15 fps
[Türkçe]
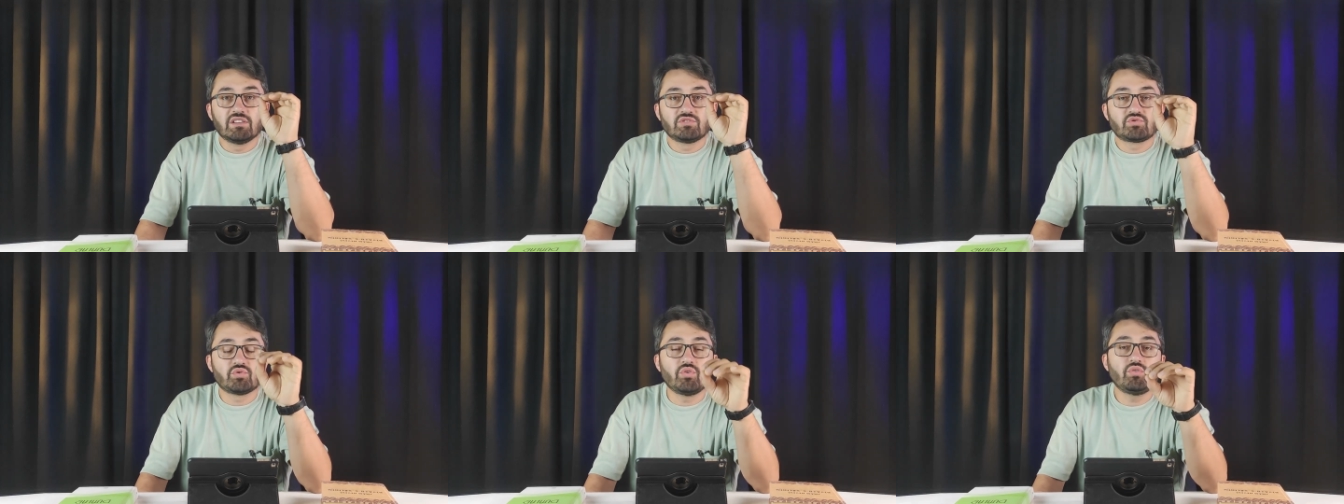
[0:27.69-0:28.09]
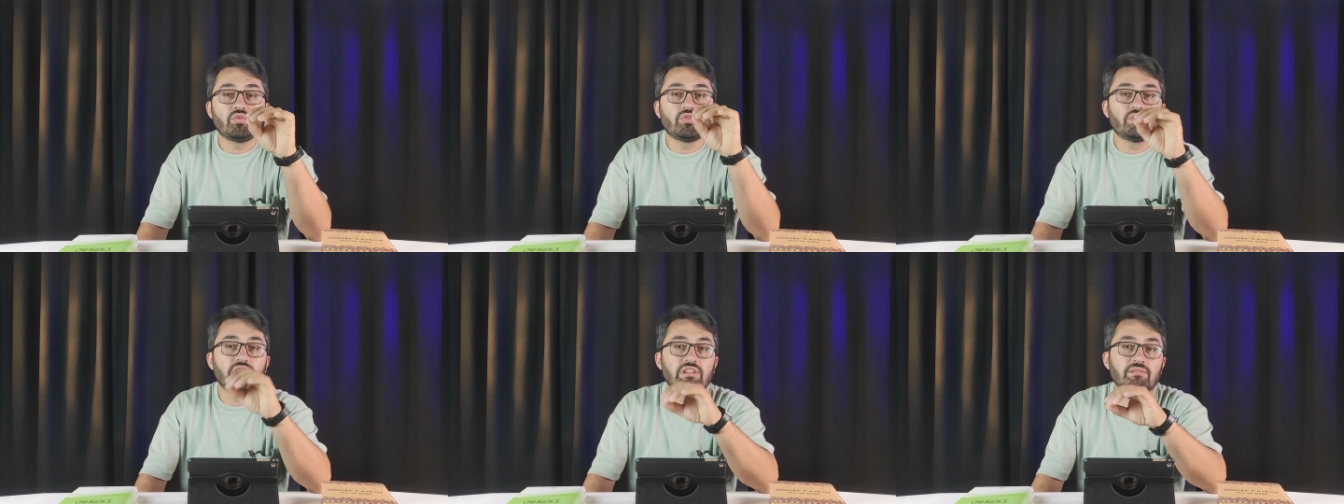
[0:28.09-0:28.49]

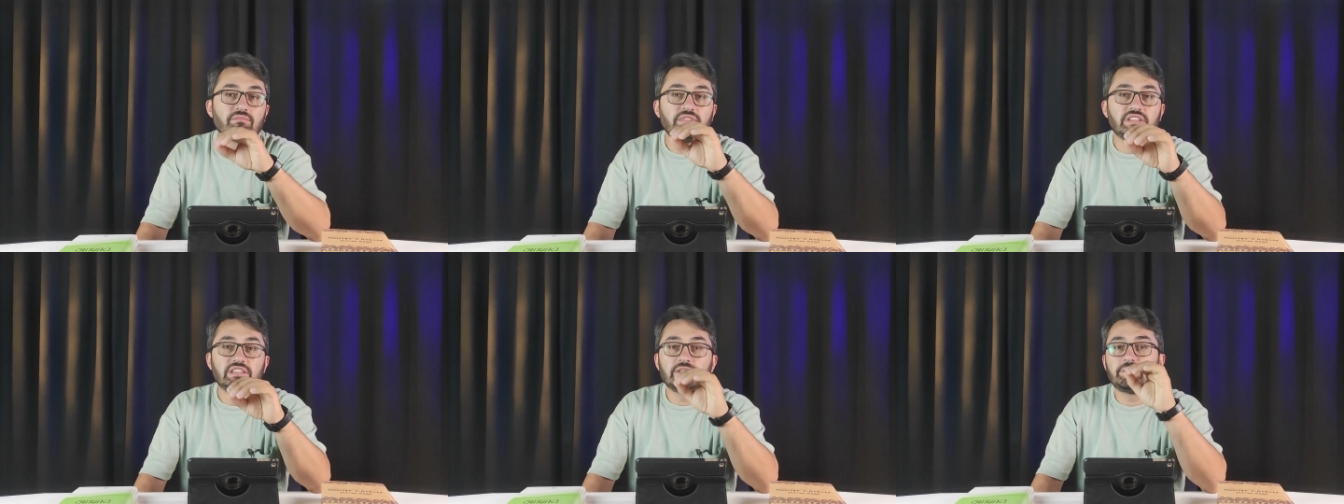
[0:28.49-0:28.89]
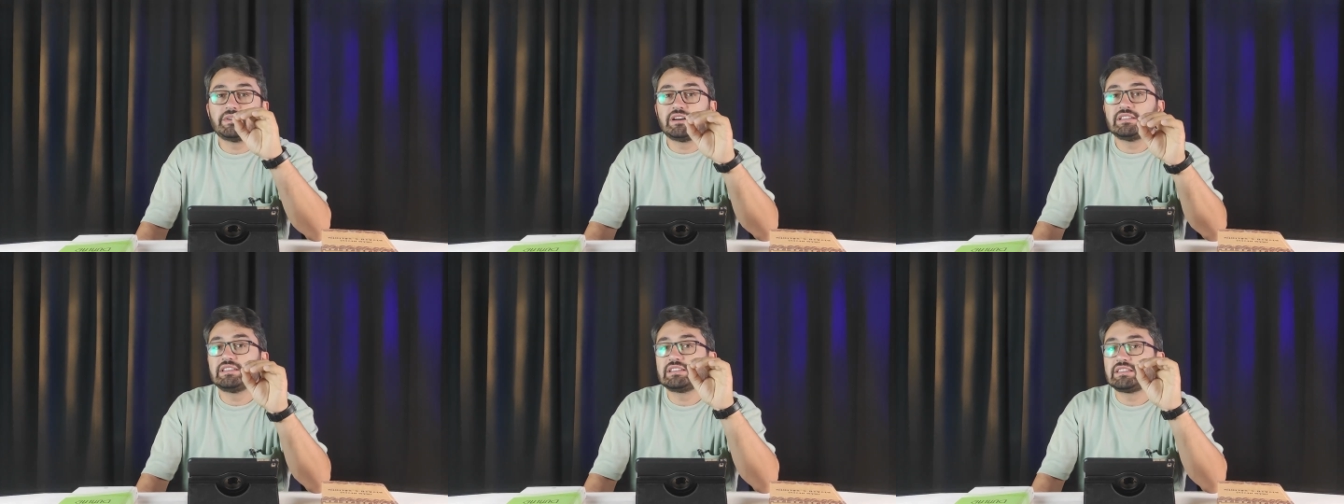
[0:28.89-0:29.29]
çok önemli
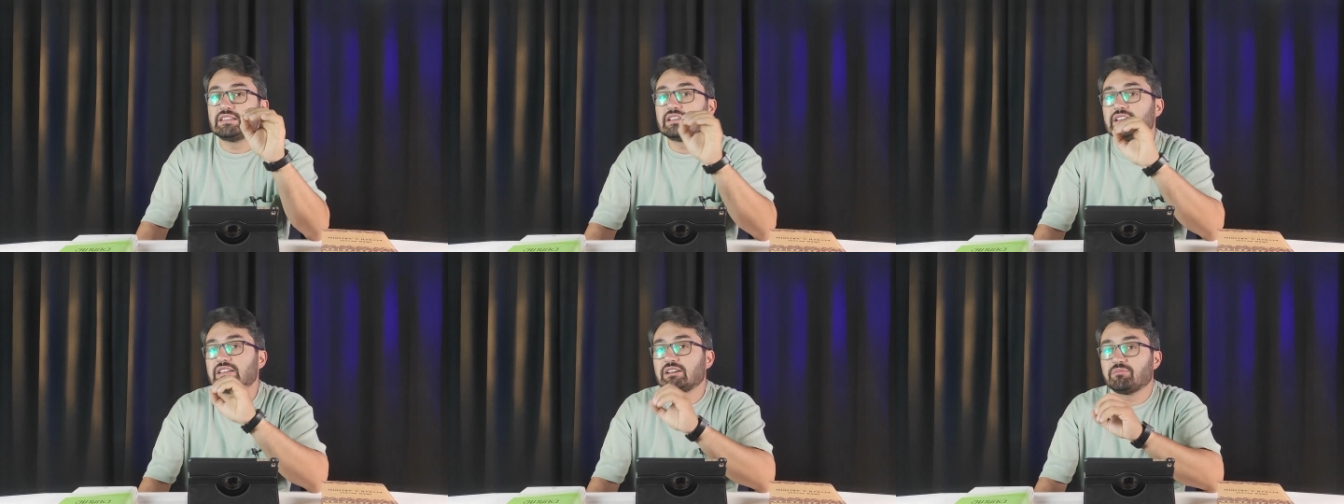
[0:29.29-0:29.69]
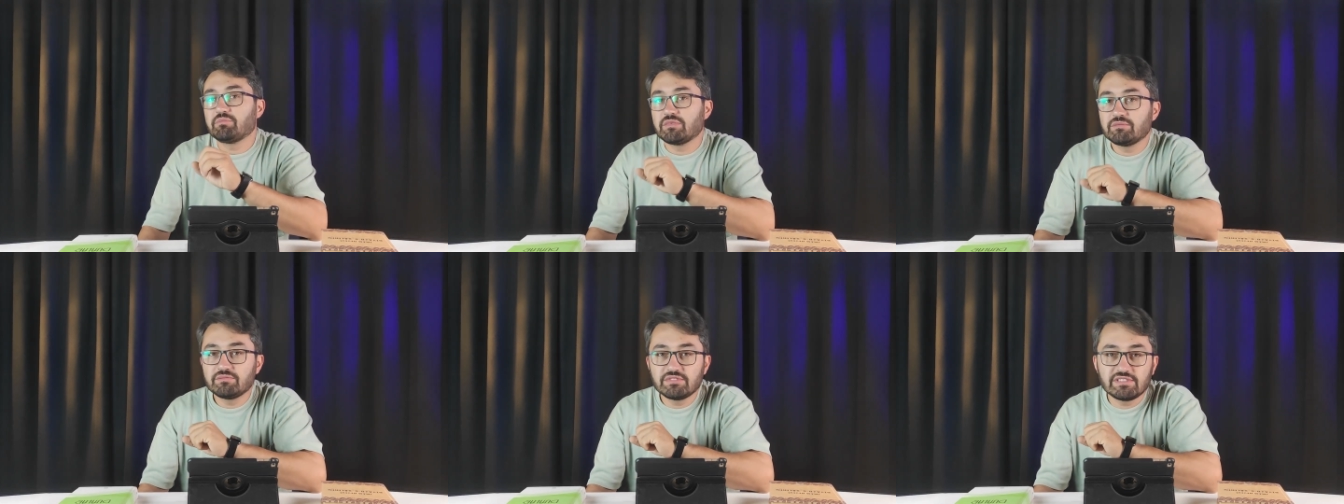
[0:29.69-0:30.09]
ibadetler
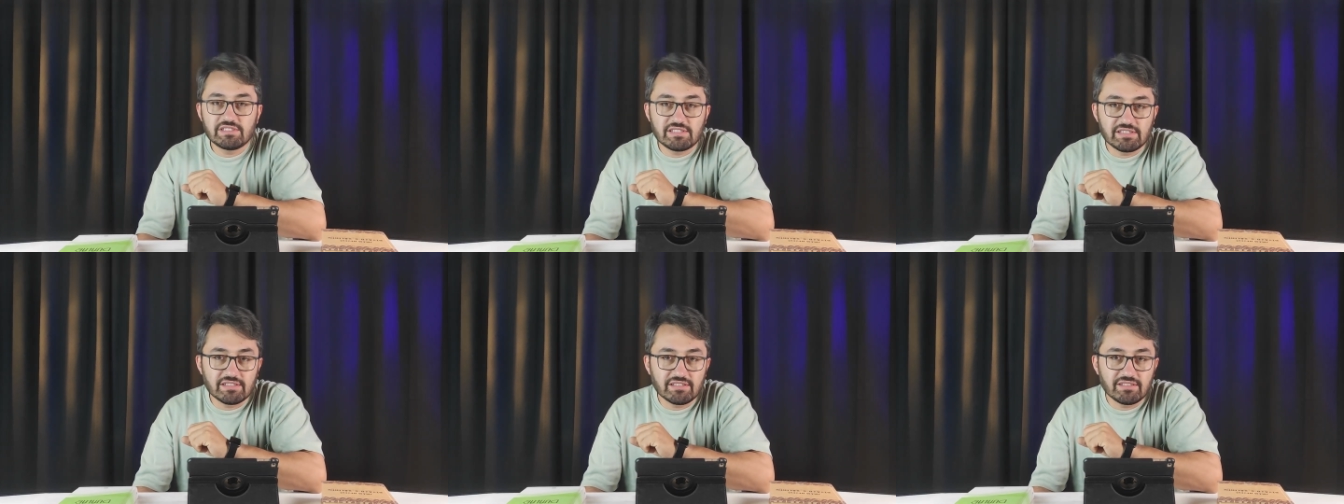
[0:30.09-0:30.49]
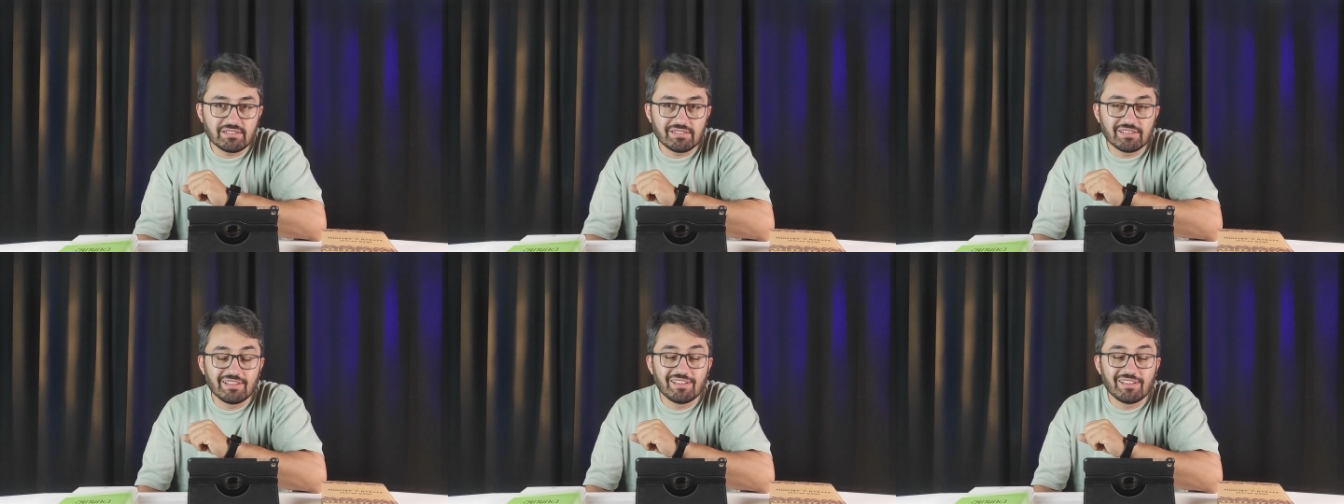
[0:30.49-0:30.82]
yapmamız için